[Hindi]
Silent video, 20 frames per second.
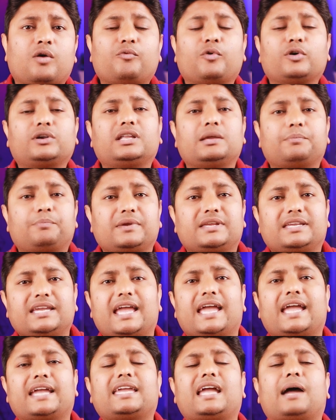वो टिप
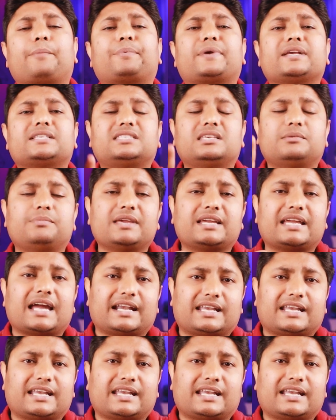ये है कि आप किसी भी